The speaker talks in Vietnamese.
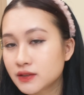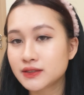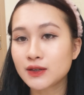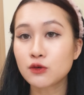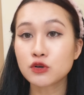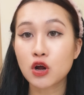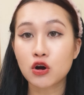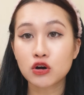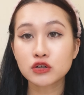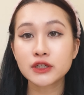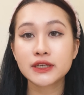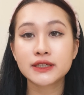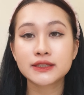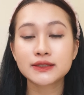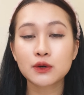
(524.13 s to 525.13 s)
sau đó
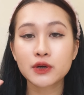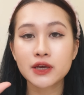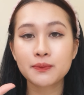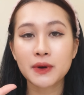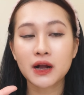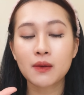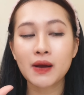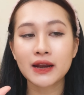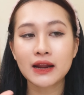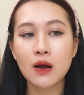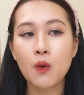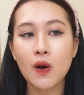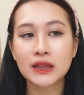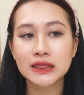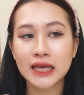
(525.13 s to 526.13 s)
thì sau khi mà các bạn đã
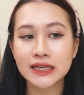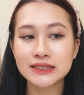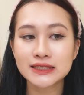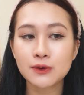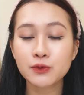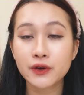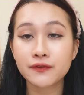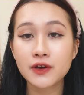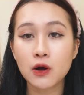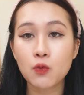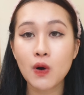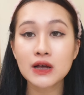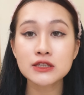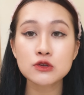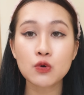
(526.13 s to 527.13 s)
hoàn thành xong cái việc
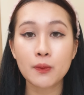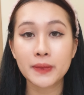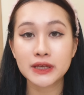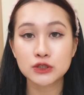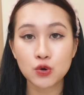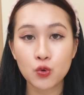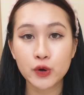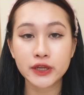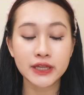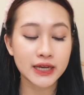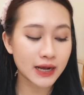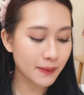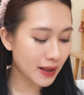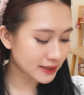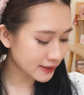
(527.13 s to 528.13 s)
wax của mình rồi thì
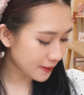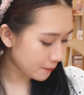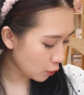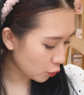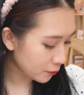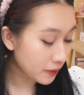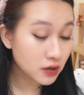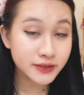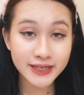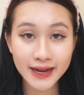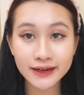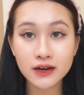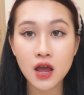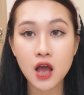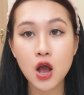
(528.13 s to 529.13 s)
các bạn sẽ bôi mỡ
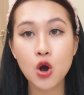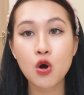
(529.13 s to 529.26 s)
chăn